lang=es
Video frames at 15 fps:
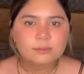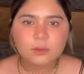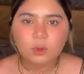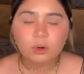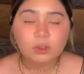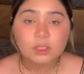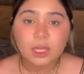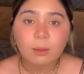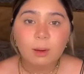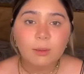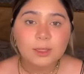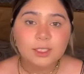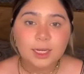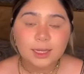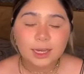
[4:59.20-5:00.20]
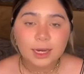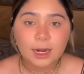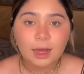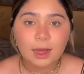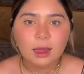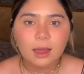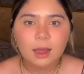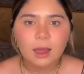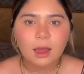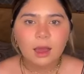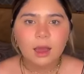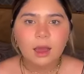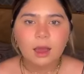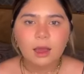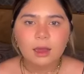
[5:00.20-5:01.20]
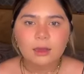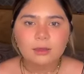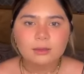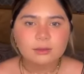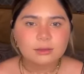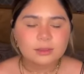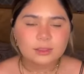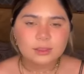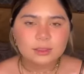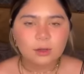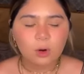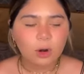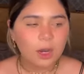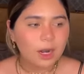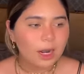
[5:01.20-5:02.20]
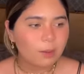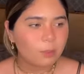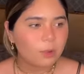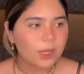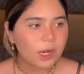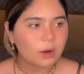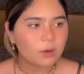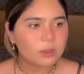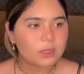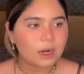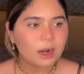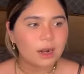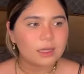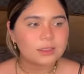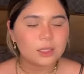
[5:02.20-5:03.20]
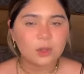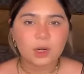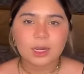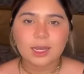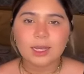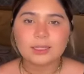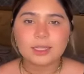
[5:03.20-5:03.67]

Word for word: uno se llamaba Shakira. Ojalá pudiera encontrar la señora que ahí